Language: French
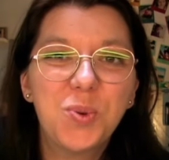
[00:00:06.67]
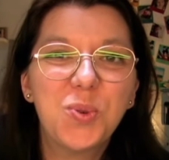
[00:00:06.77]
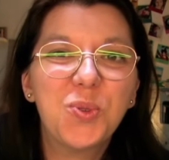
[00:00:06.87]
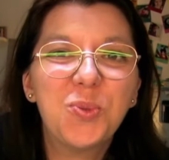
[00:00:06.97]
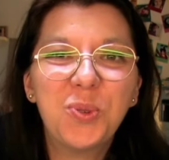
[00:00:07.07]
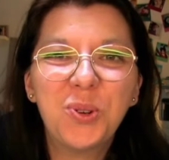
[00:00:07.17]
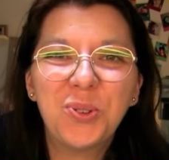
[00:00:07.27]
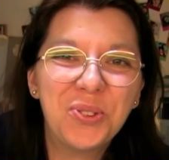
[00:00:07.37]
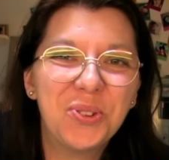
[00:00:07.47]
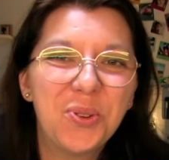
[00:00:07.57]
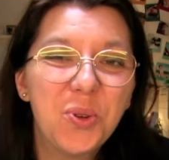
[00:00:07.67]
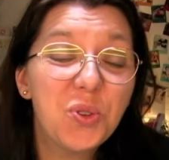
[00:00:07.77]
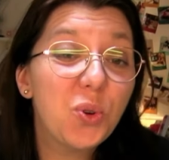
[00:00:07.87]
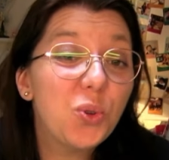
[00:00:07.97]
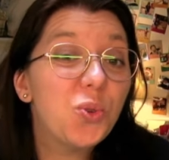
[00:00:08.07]
tout le monde, on
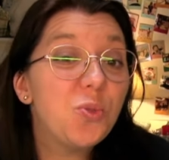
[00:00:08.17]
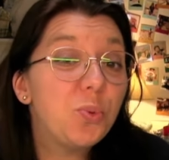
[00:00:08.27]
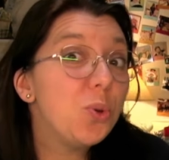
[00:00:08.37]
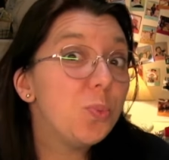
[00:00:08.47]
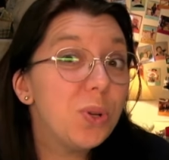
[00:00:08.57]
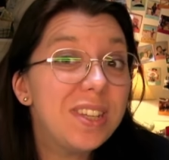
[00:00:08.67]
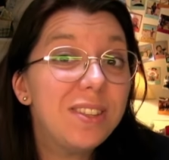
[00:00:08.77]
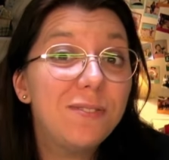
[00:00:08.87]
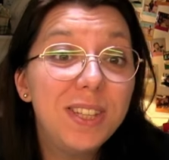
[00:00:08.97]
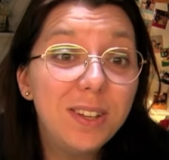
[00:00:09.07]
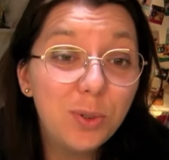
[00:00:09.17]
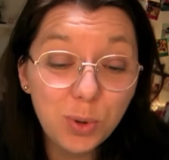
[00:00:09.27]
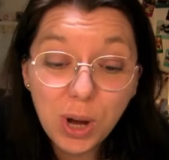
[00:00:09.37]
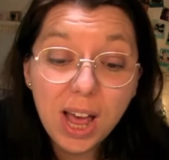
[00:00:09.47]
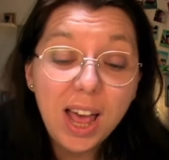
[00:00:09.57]
se retrouve pour une petite vidéo